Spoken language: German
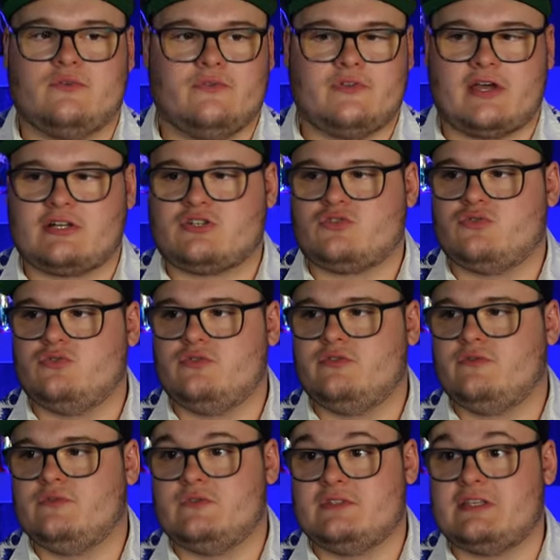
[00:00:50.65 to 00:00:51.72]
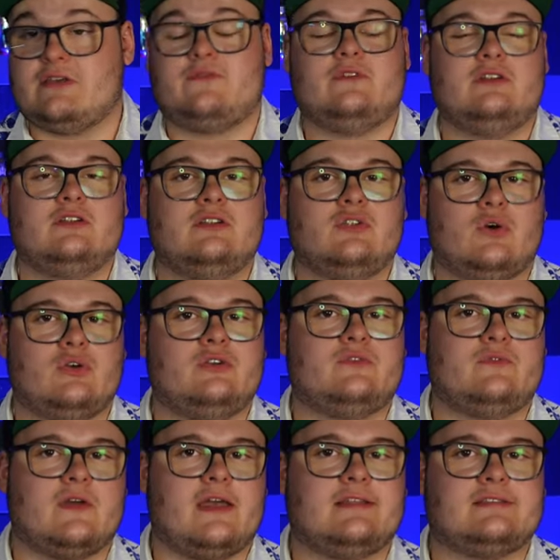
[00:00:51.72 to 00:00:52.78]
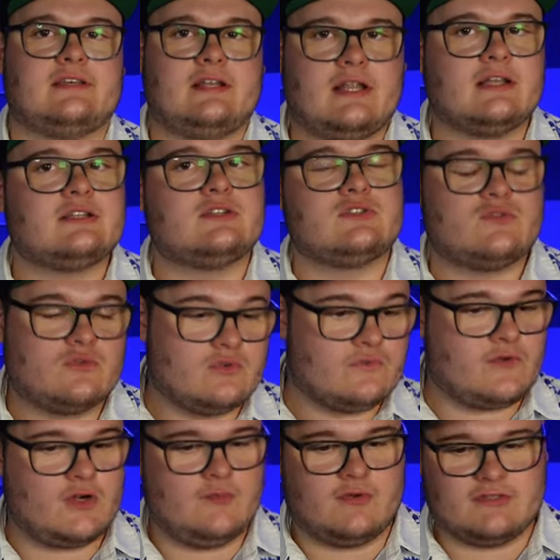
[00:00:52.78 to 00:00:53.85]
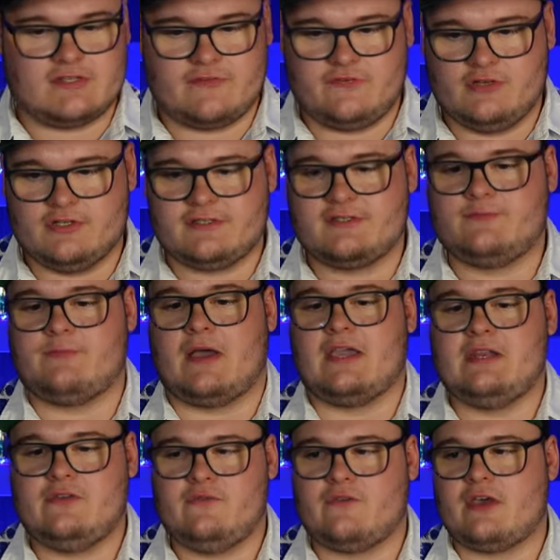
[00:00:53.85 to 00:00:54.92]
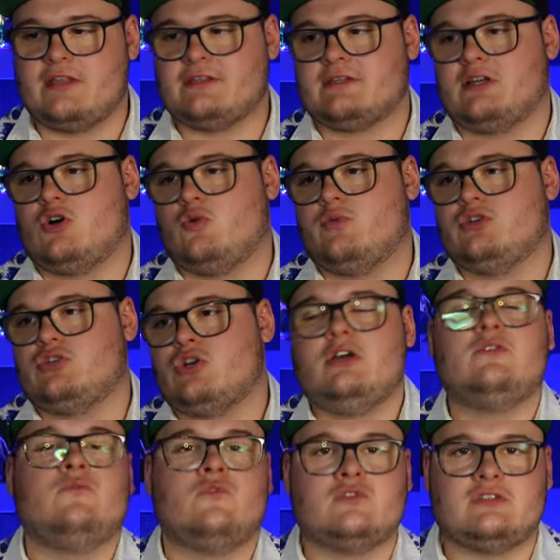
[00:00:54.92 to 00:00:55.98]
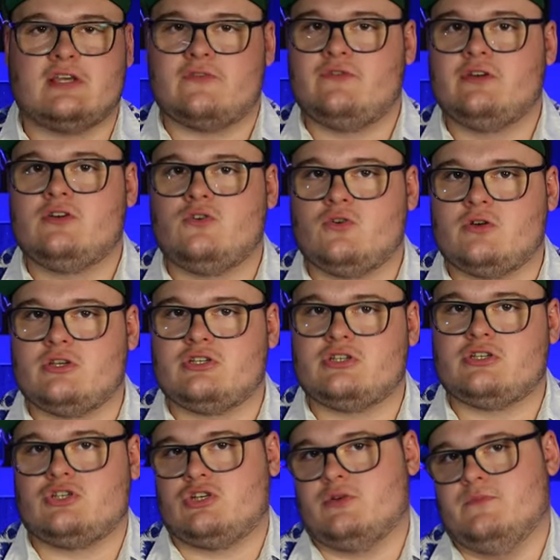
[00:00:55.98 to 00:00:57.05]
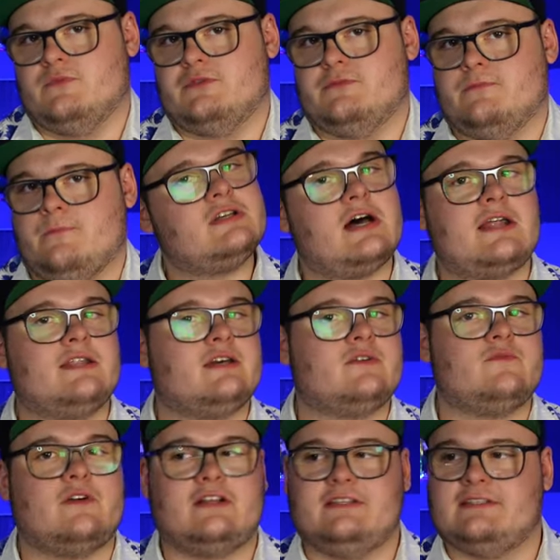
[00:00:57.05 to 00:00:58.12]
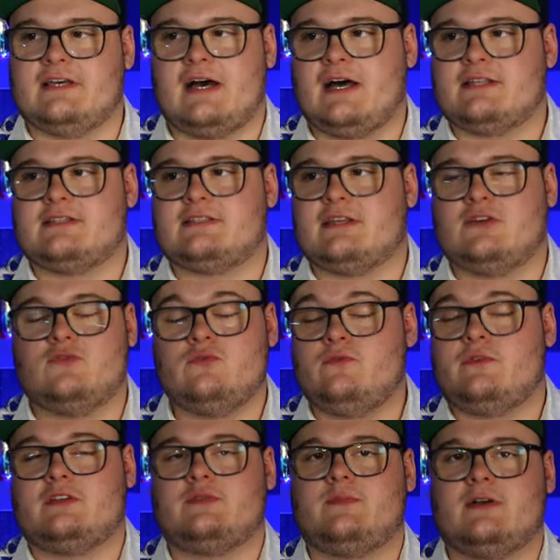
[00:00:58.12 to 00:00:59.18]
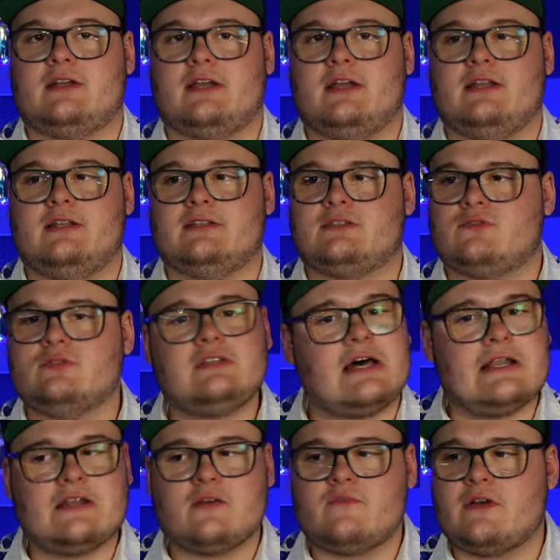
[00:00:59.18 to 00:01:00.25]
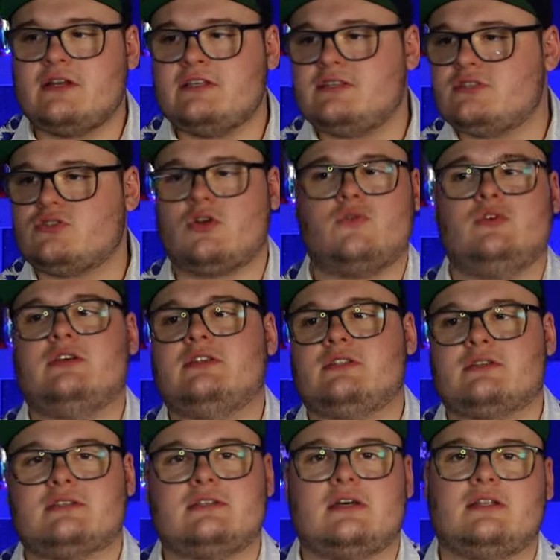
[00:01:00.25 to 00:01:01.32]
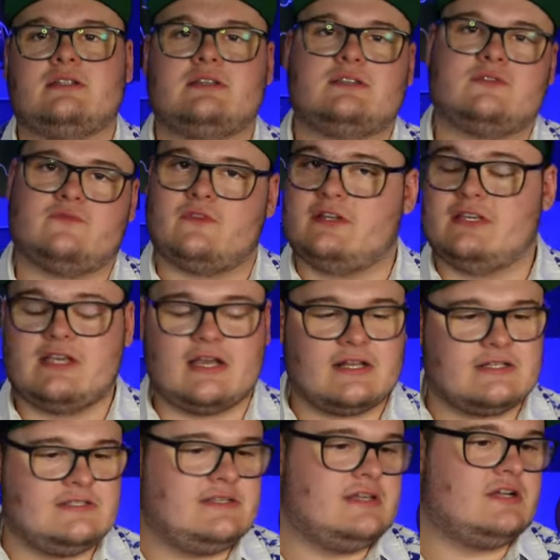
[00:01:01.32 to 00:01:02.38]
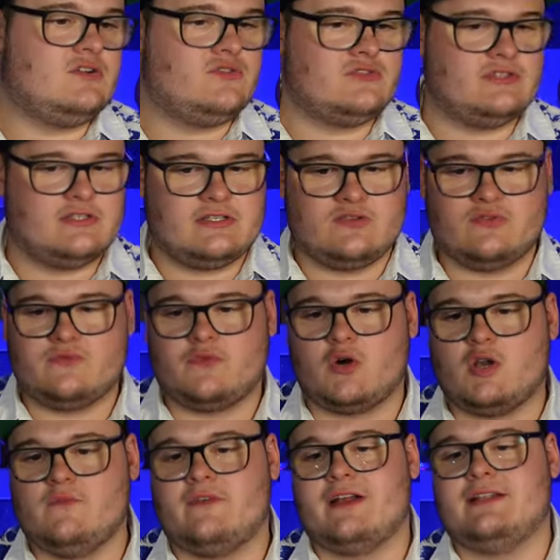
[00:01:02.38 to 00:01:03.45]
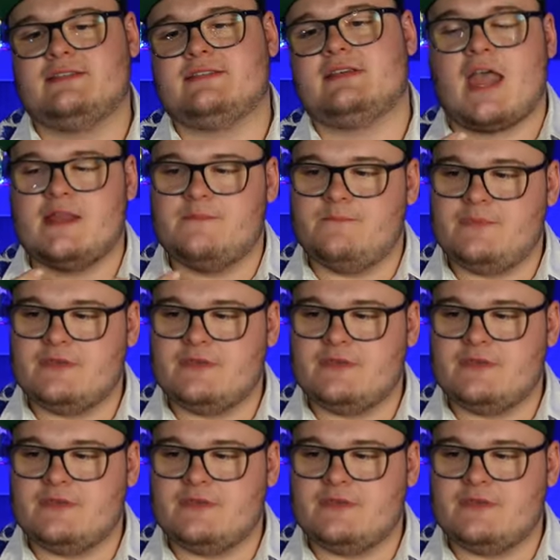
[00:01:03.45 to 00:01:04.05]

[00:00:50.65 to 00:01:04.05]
und hat schon sehr viele neue Fans an Land gezogen und vor allem auch sehr viele Spidey-Fans, glaube ich, irgendwo sehr viel glücklich gestimmt. Unter anderem, weil dieser Artstyle unfassbar geil ist, unter anderem, weil die Story interessant ist, weil die Charaktere lustig sind und vor allem, weil es ein